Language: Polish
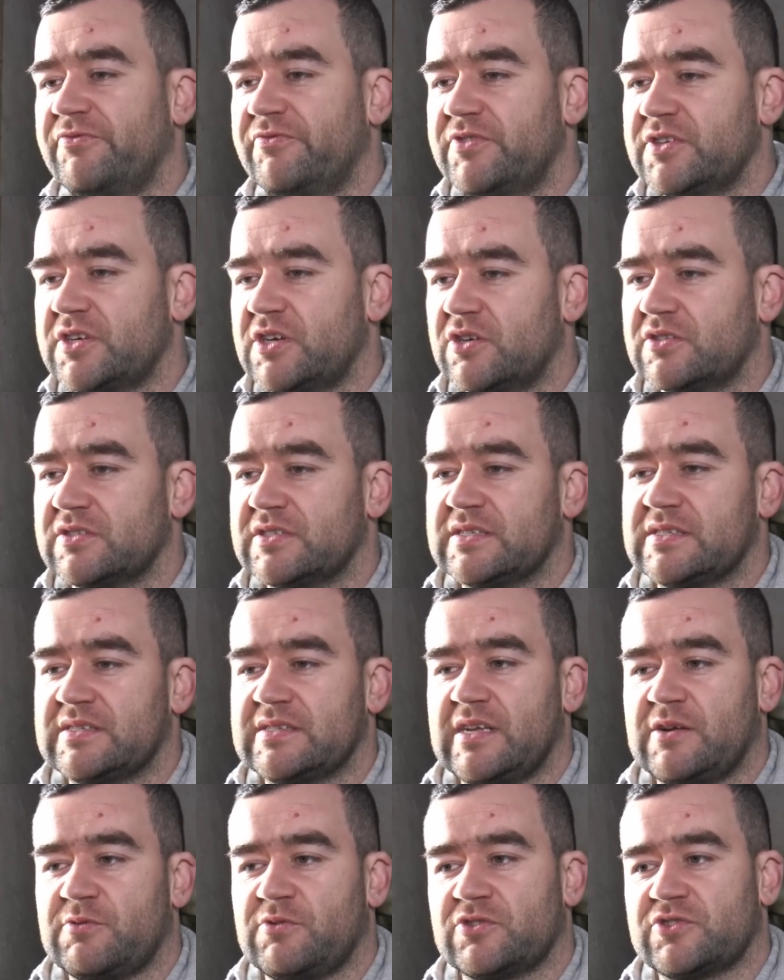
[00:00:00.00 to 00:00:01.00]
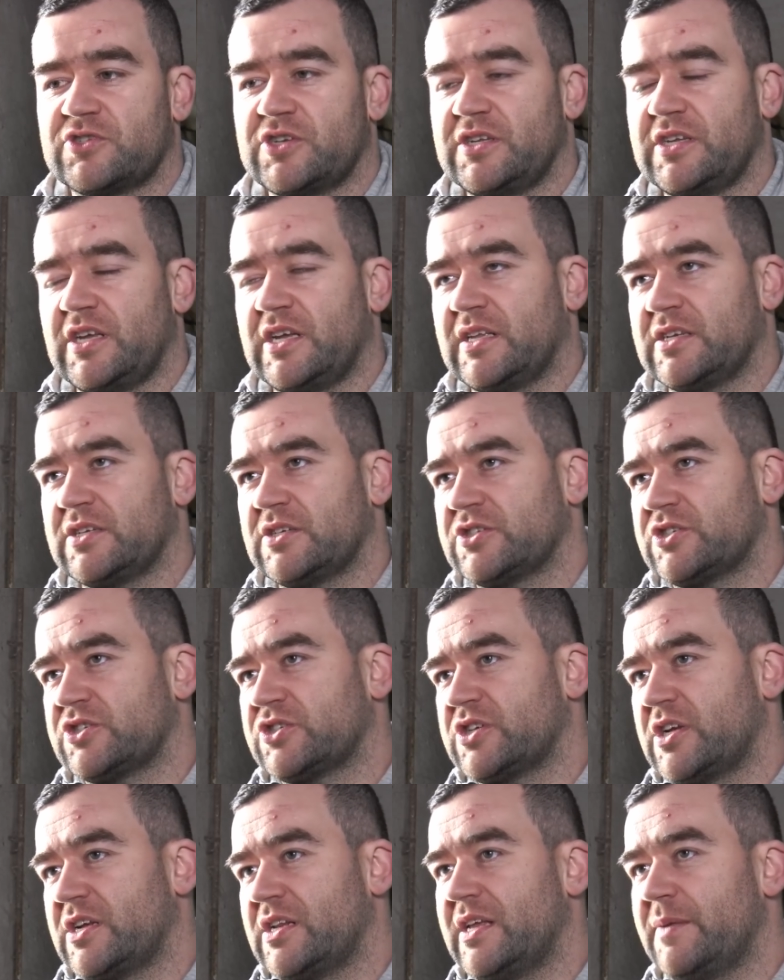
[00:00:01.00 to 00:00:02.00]
wychodzę z założenia,
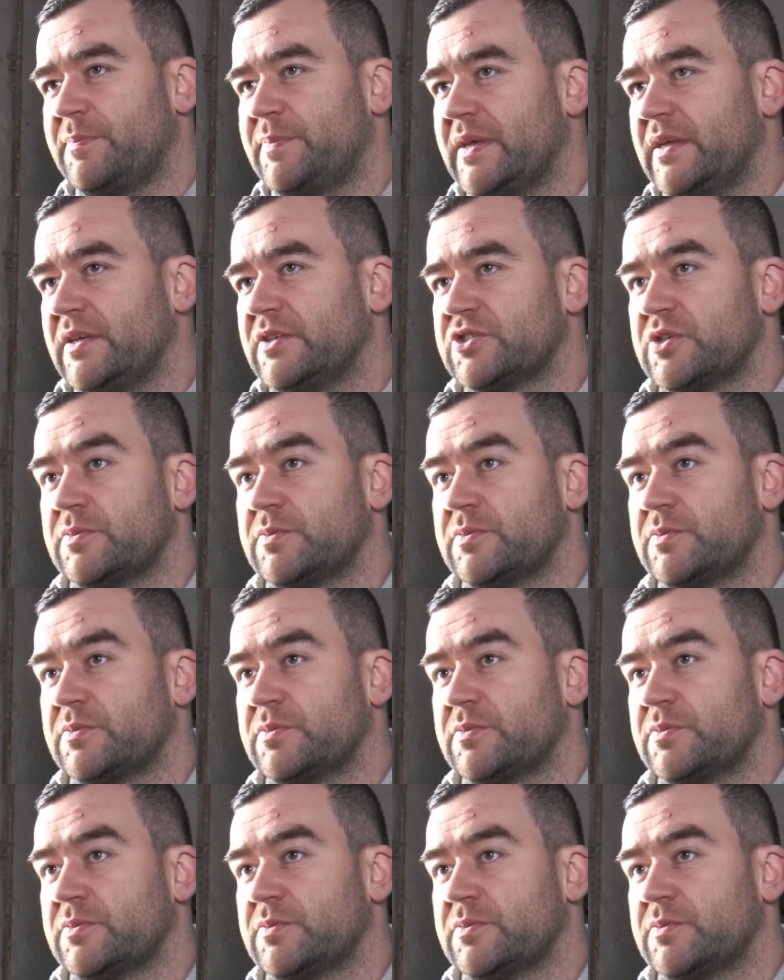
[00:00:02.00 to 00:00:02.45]
że lepiej,